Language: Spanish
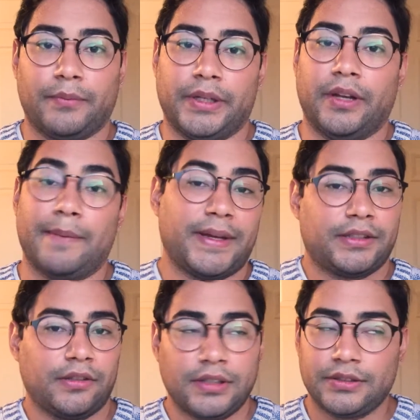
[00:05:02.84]
Bueno, Emma
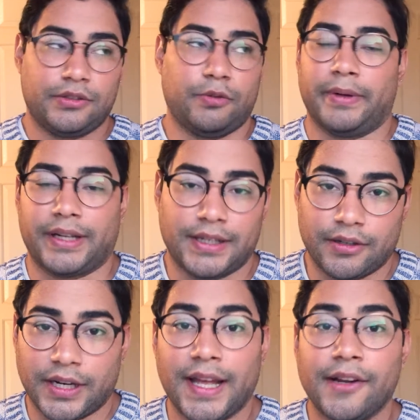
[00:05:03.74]
Stone, super
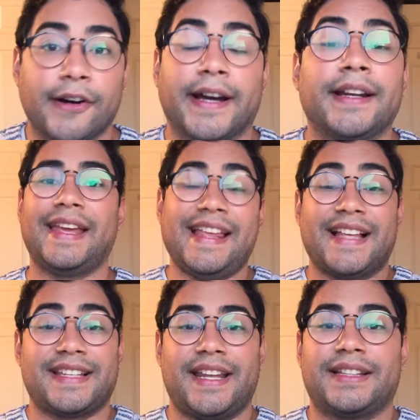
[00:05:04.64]
ganadora del Oscar. Y la
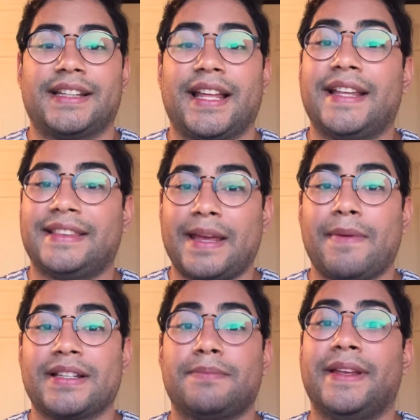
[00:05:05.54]
serie trata de
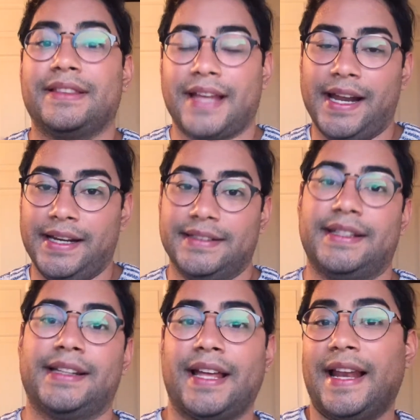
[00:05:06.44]
temas mentales.
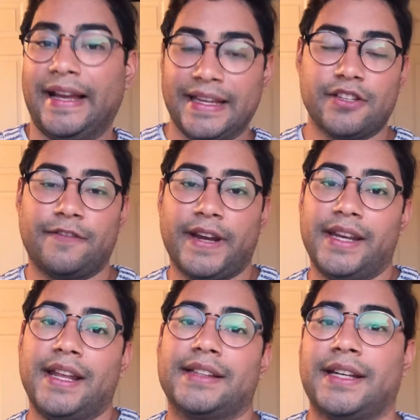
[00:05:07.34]
Trata de la
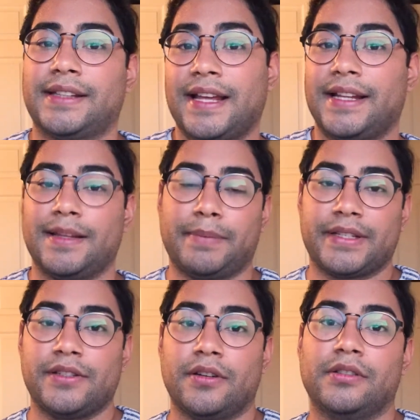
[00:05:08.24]
esquizofrenia, trata de la
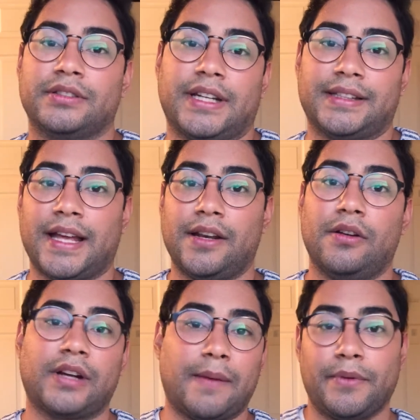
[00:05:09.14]
depresión, trata de
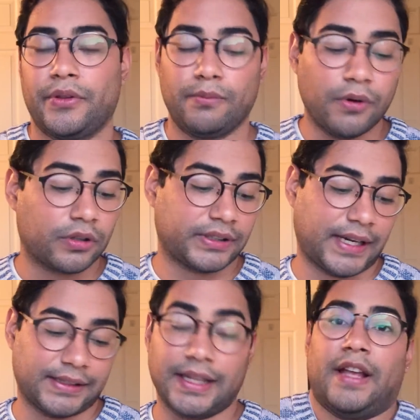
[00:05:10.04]
los cambios de humor,
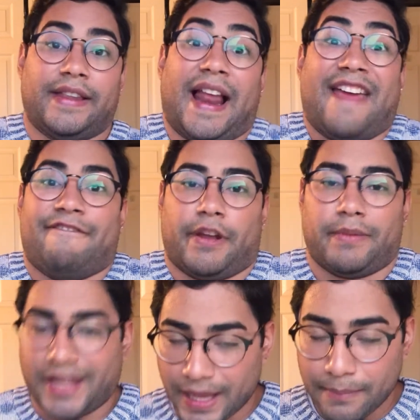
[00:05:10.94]
trata de las
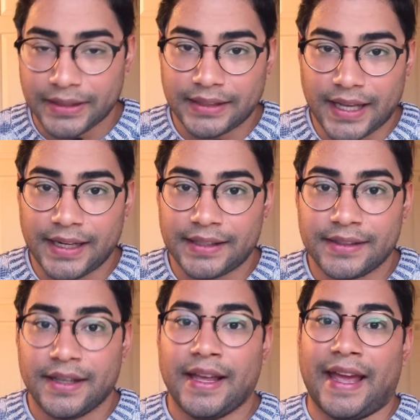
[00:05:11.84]
enfermedades mentales,
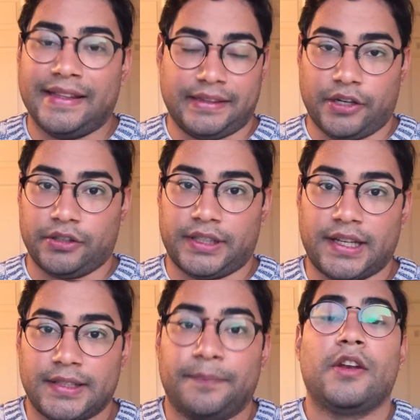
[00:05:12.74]
entre
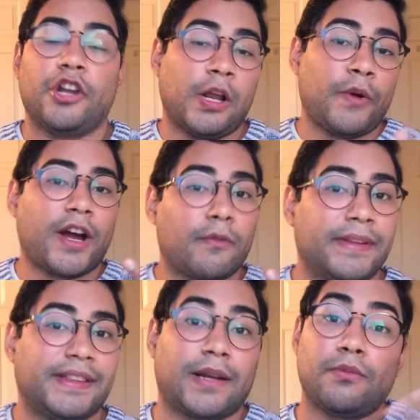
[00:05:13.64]
otras. No les voy a
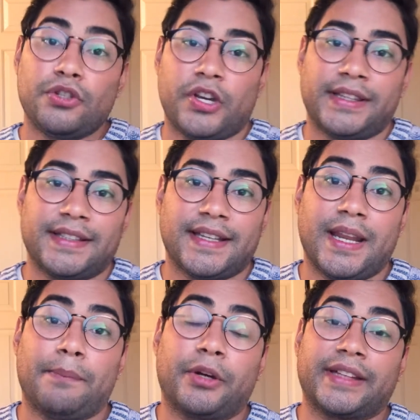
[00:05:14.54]
comentar mucho de esta serie
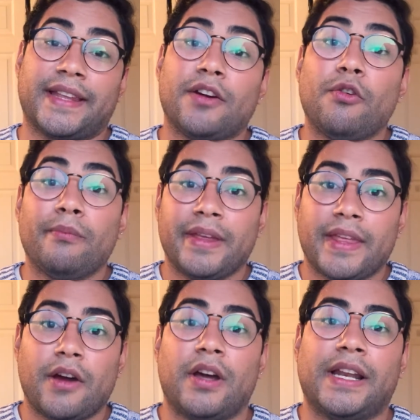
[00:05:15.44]
porque tengo un
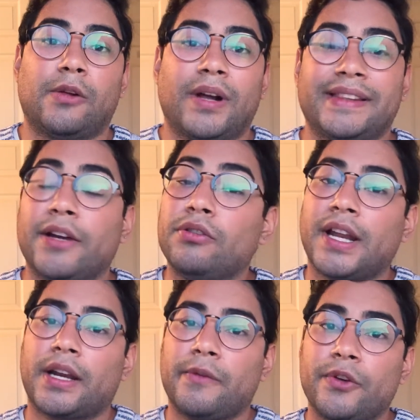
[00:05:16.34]
video en el cual tengo una
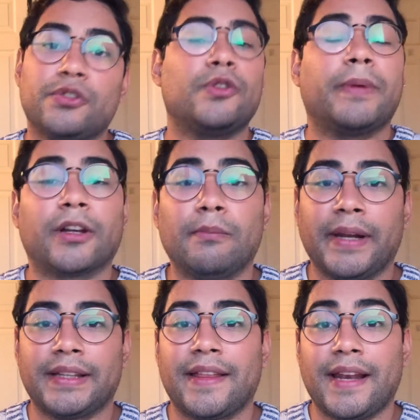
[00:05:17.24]
review súper
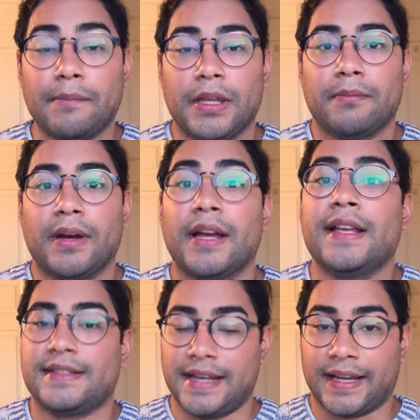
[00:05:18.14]
completa de la misma.
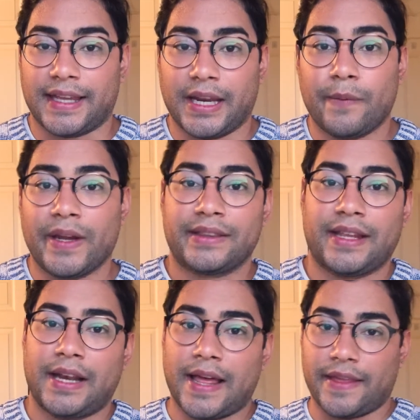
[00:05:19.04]
Si la quieres ver,
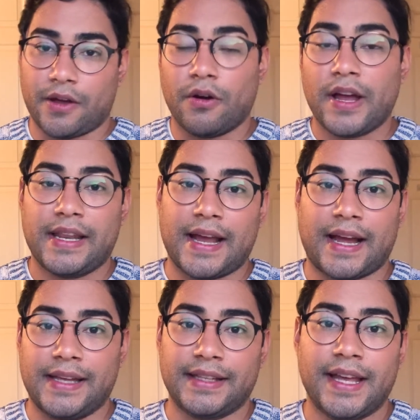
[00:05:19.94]
te la dejo en la
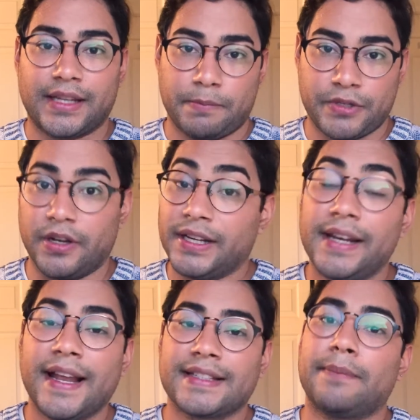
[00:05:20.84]
cajita de descripción el
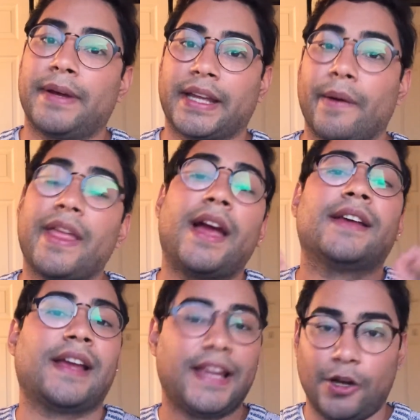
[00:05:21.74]
enlace para que vayas
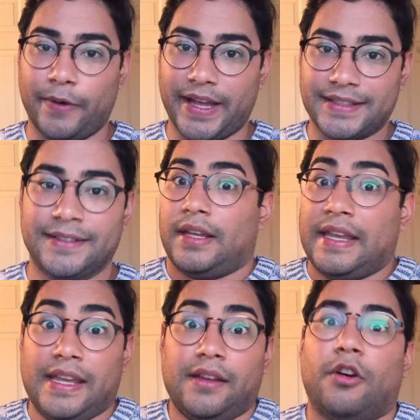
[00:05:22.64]
y lo veas.
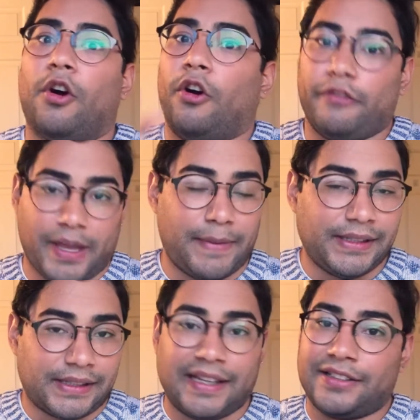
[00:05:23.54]
Y
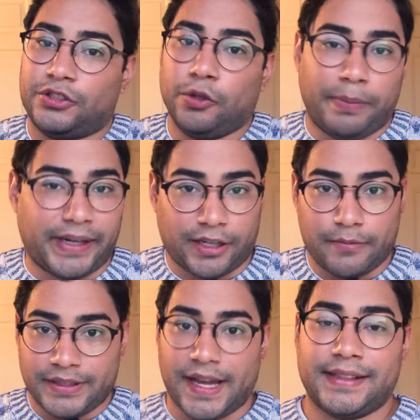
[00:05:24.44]
Obviamente, súper
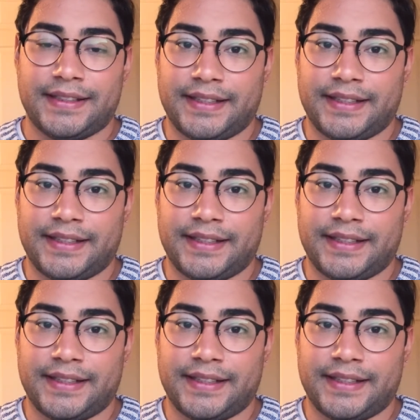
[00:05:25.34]
recomendada esta